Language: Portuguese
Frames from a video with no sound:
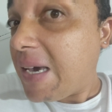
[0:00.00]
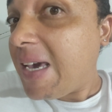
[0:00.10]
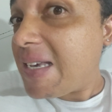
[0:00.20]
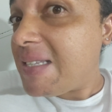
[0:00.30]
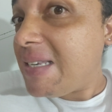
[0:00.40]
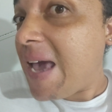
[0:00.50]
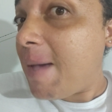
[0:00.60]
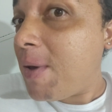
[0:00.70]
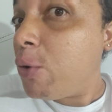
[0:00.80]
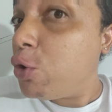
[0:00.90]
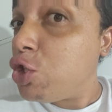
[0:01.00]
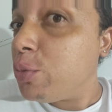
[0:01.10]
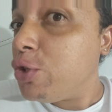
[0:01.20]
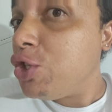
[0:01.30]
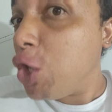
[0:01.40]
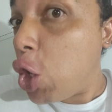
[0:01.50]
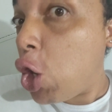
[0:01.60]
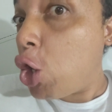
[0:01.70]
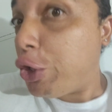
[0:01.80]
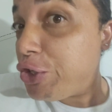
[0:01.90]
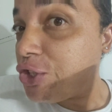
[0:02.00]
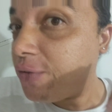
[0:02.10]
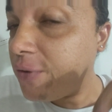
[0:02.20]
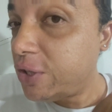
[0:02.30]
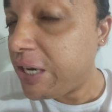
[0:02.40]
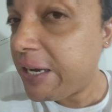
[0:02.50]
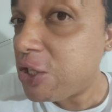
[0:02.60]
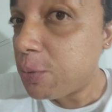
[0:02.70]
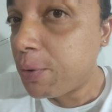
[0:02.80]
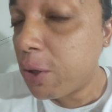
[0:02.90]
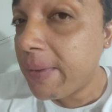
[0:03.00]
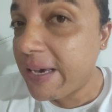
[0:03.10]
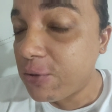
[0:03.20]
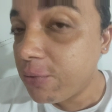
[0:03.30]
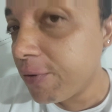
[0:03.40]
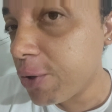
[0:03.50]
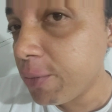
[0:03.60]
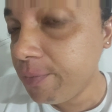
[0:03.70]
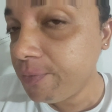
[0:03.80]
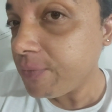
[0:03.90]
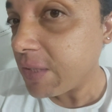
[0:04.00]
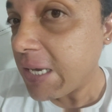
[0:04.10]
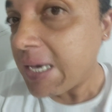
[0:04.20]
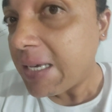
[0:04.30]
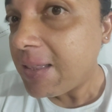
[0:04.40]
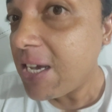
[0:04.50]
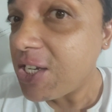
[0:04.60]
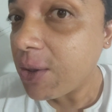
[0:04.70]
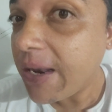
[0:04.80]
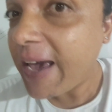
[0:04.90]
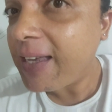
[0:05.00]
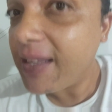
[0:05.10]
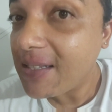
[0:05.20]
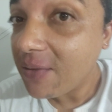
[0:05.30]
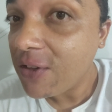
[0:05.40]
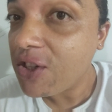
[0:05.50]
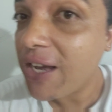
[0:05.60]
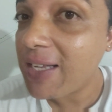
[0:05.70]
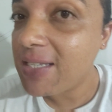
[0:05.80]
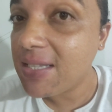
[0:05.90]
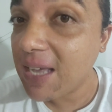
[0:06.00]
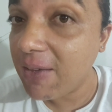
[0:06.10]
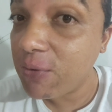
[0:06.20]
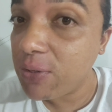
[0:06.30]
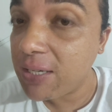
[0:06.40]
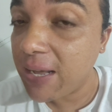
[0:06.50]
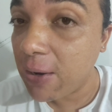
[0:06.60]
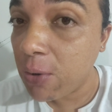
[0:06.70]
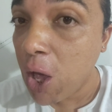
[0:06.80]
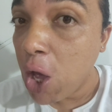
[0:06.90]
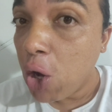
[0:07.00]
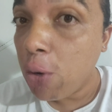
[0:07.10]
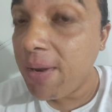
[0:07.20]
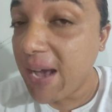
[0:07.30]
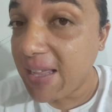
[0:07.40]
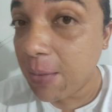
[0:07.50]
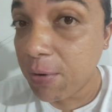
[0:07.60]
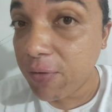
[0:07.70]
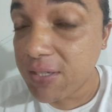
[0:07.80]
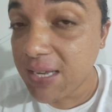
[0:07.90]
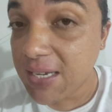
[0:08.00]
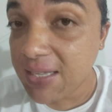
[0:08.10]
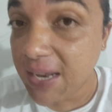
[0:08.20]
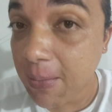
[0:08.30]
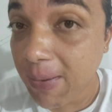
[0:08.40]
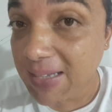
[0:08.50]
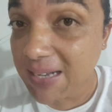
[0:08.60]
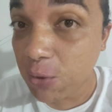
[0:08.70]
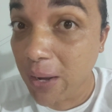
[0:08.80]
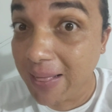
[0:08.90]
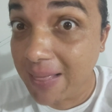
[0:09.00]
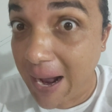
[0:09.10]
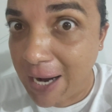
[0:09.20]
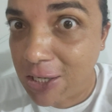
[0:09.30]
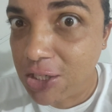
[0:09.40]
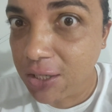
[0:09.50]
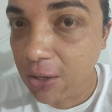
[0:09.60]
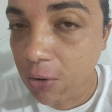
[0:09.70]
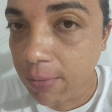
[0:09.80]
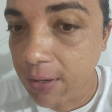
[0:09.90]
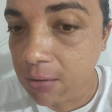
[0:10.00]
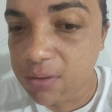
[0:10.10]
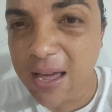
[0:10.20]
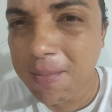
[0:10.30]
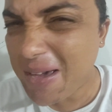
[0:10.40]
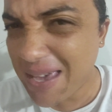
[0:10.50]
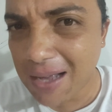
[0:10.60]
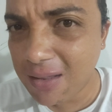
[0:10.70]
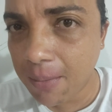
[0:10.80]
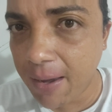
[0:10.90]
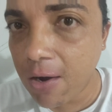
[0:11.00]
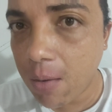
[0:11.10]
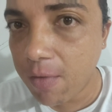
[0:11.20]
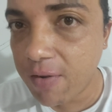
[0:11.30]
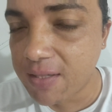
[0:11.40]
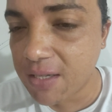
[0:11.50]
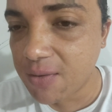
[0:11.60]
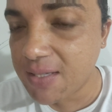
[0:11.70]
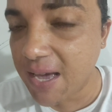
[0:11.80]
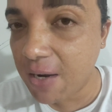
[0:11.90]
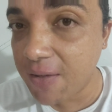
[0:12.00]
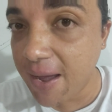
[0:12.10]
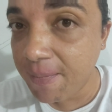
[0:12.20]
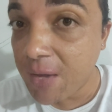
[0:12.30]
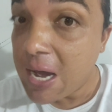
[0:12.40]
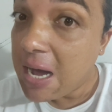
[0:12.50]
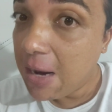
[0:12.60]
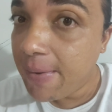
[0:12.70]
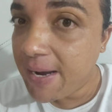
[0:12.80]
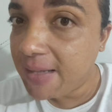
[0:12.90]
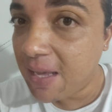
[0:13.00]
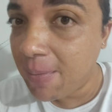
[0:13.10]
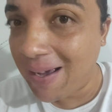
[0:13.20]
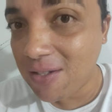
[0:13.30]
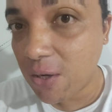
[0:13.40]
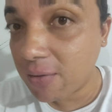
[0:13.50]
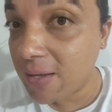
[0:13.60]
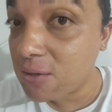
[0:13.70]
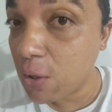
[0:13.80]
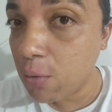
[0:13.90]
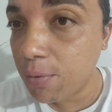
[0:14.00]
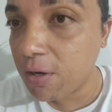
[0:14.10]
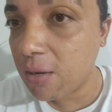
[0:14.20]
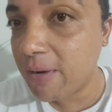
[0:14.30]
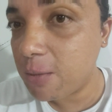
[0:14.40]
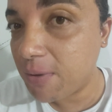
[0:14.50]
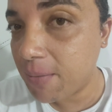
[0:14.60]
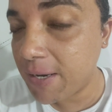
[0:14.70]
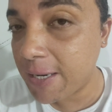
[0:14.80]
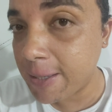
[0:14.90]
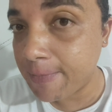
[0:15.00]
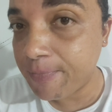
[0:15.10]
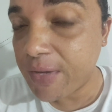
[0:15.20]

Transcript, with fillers: Esse é meu último de hoje, viu, gente? Prometo, viu? Deixem o like nesse vídeo, gente. Se inscreve no canal. Obrigada por vocês terem passado a tarde aqui comigo, né? Amanhã também, como vocês fizeram, né? Amanhã tem mais, só que tem só um programado para amanhã.